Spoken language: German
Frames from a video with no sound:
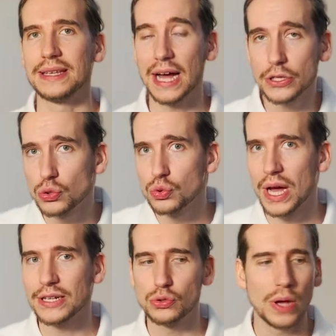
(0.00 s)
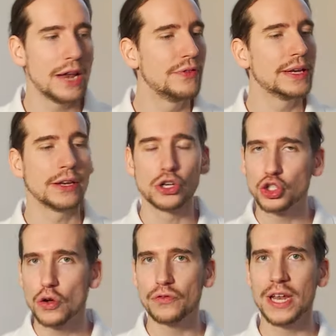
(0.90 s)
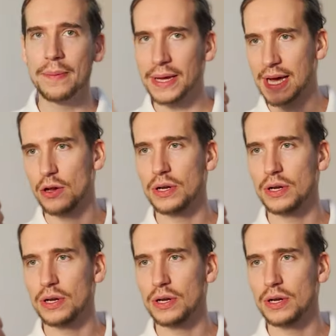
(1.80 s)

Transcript: Dazu kannst du entweder einen Stift nehmen, ich kann auch,